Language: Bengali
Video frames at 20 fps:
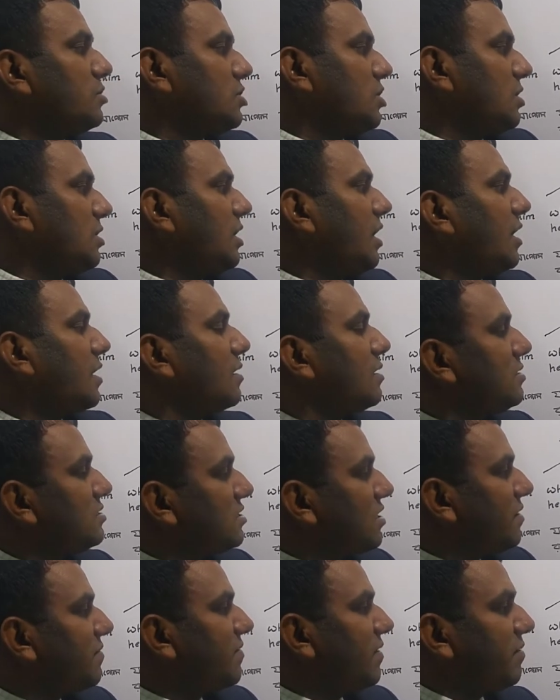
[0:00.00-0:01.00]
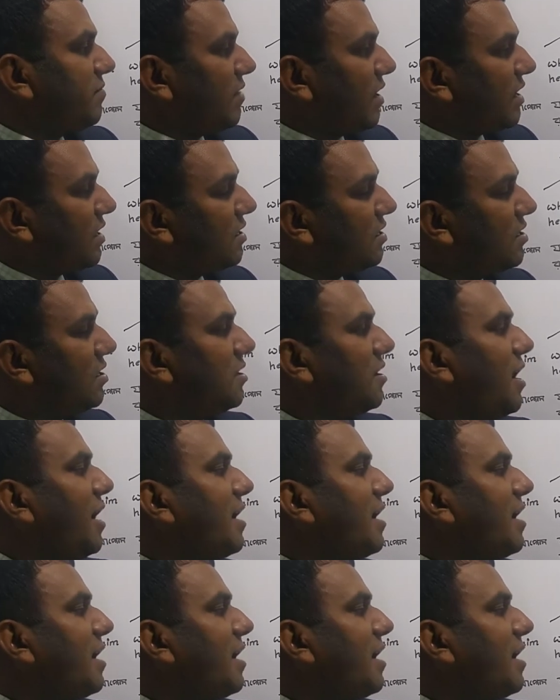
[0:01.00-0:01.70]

বসেনি এখানে যেই ভার্ভ এখানে ঠিক